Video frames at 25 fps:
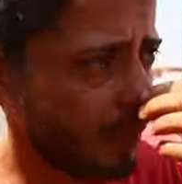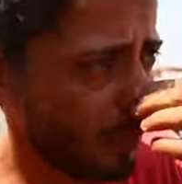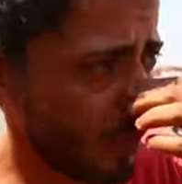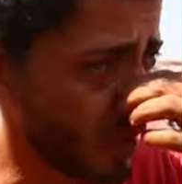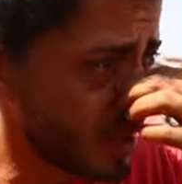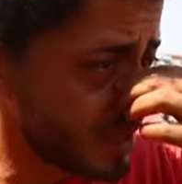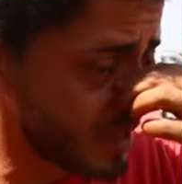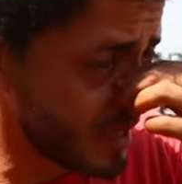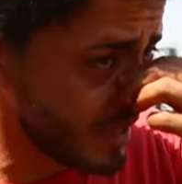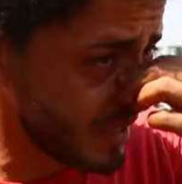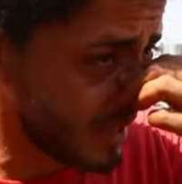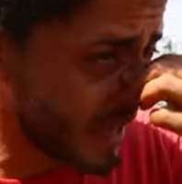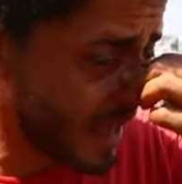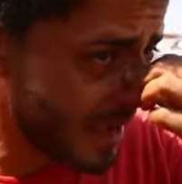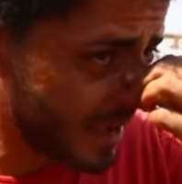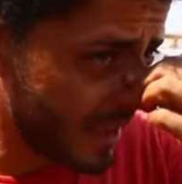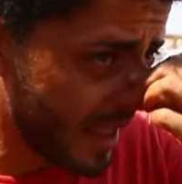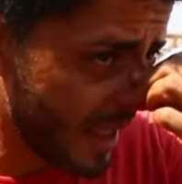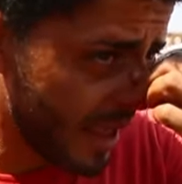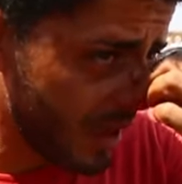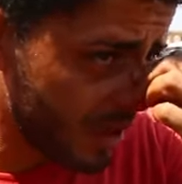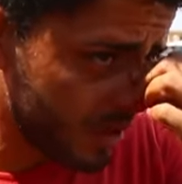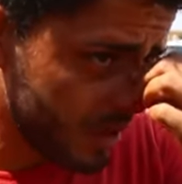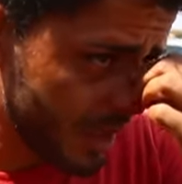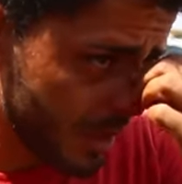Depois que você sai
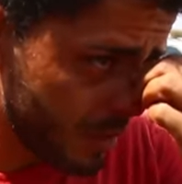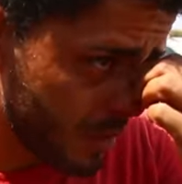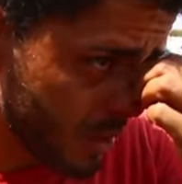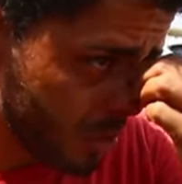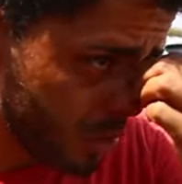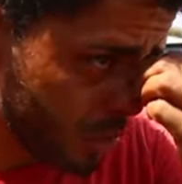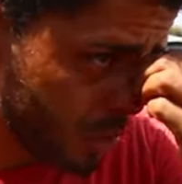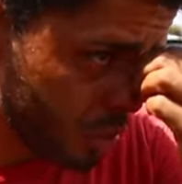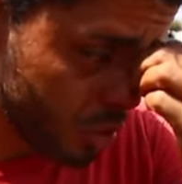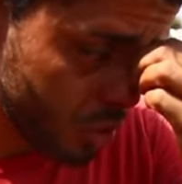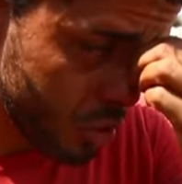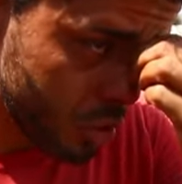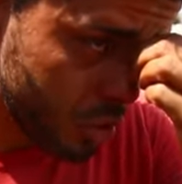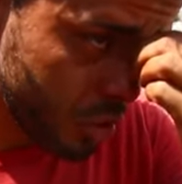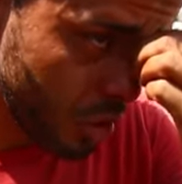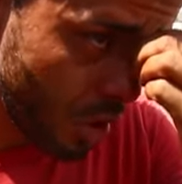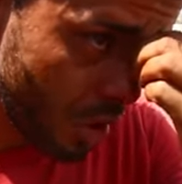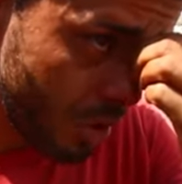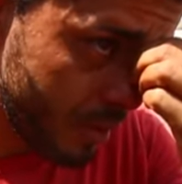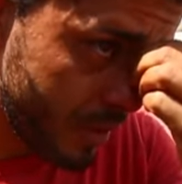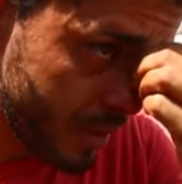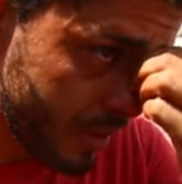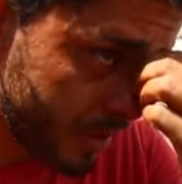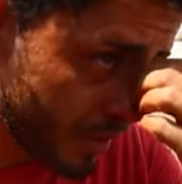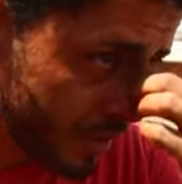dela, os amigos tudo
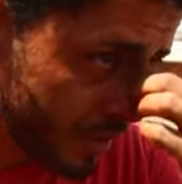somem,